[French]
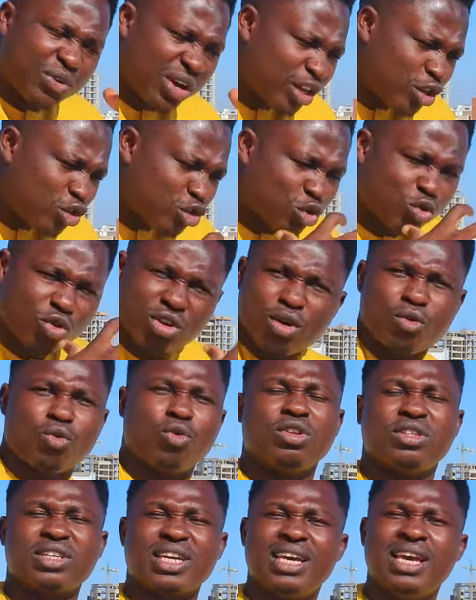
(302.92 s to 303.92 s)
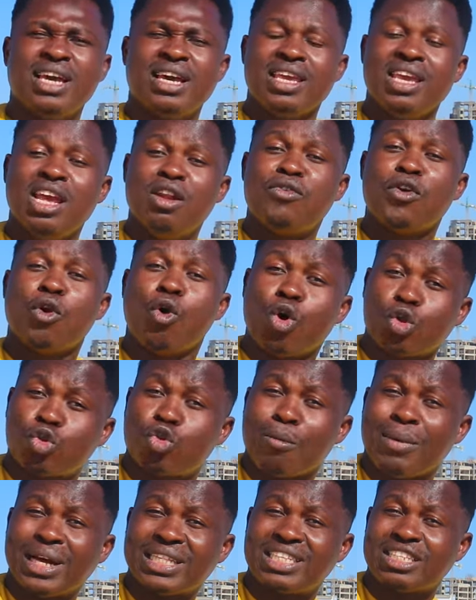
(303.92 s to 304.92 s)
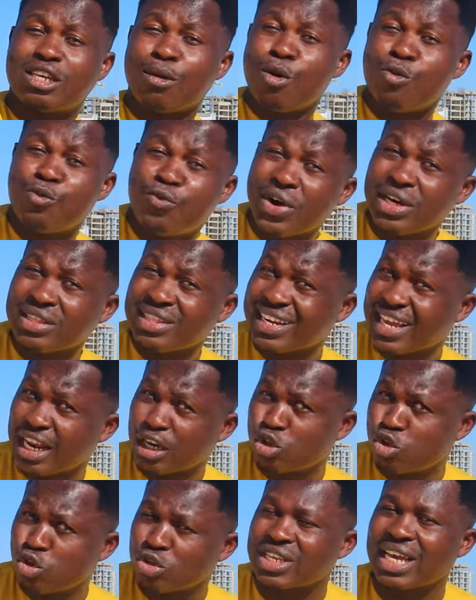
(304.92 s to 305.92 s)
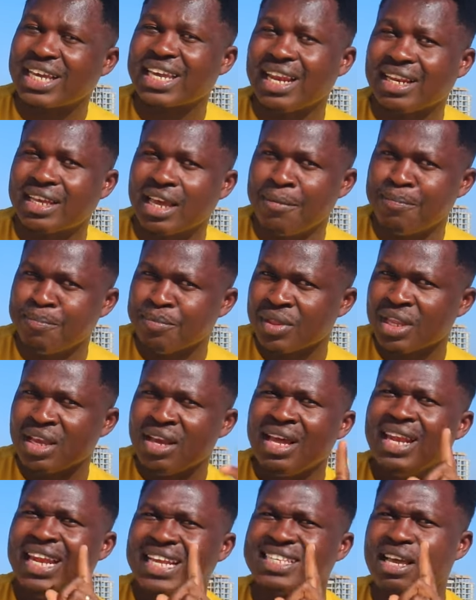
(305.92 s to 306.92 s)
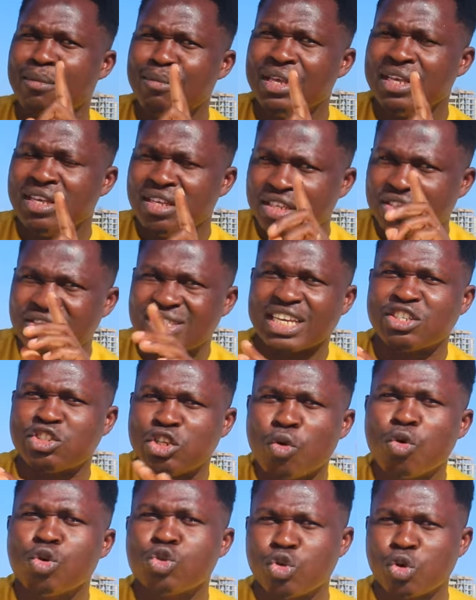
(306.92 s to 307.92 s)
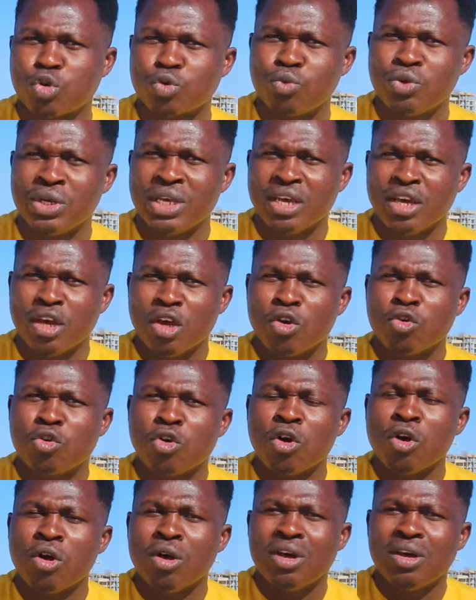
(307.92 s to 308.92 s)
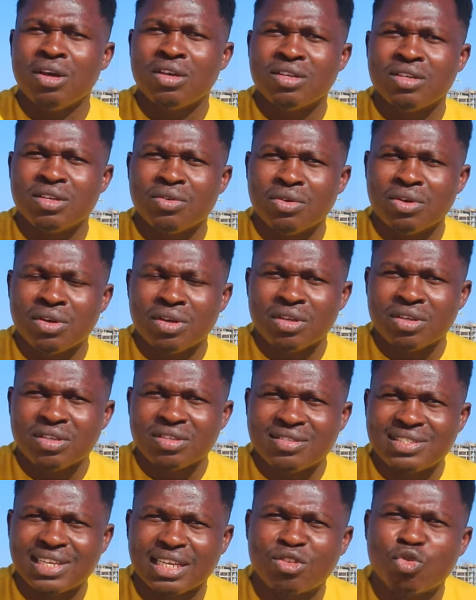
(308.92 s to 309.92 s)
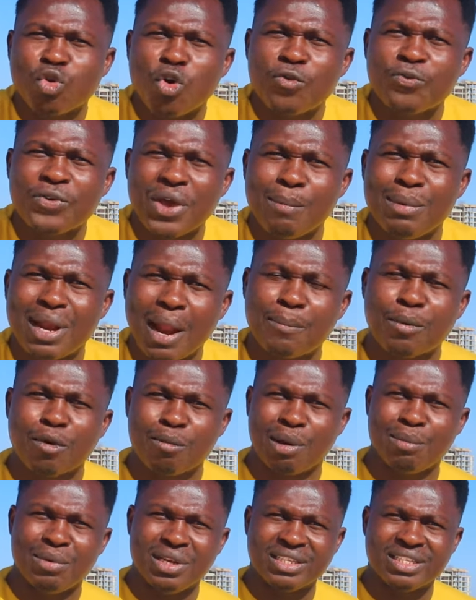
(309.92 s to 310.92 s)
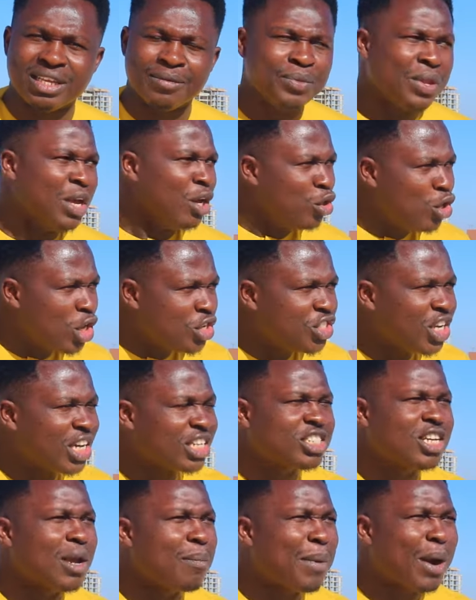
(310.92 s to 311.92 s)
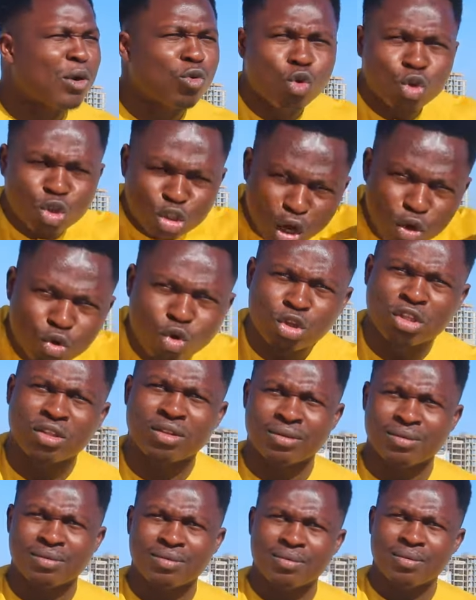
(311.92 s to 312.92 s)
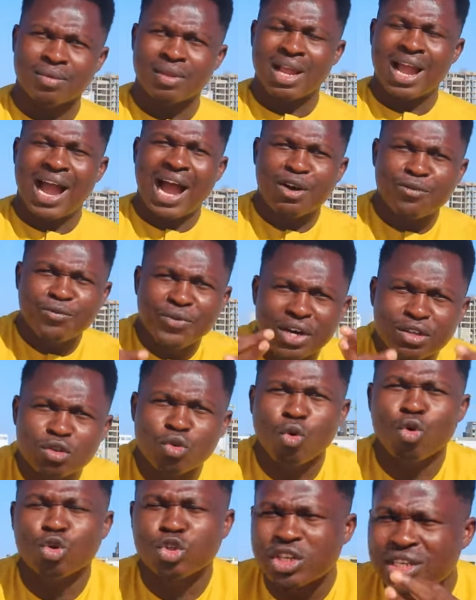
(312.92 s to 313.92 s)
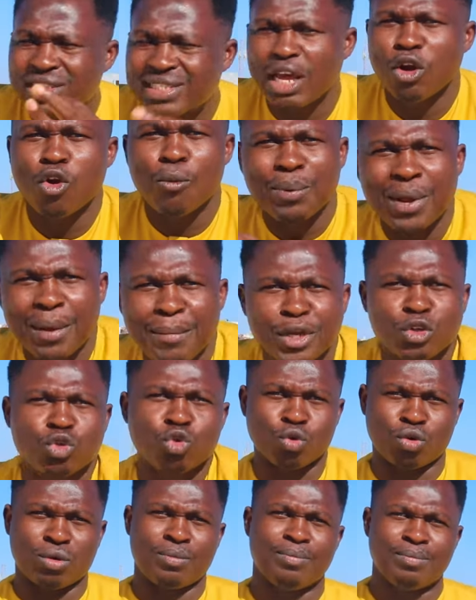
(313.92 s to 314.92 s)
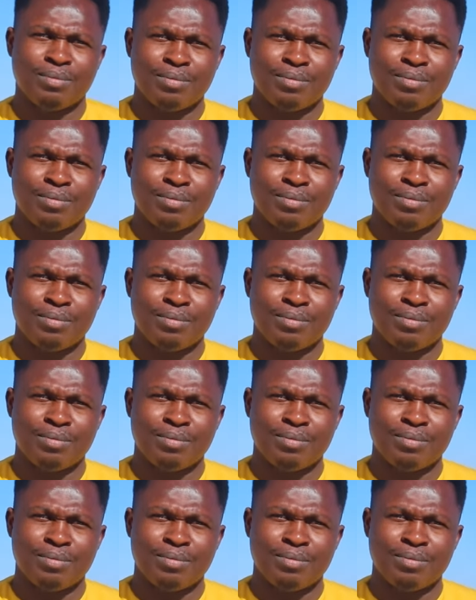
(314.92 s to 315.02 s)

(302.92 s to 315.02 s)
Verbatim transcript: fois qu'ils se sont rencontrés, ils veulent automatiquement vendre quelque chose à quelqu'un. Les amis, sachez aujourd'hui que c'est trop faible la probabilité. Ne cherchez pas coûte que coûte à vendre aux gens dès le premier jour.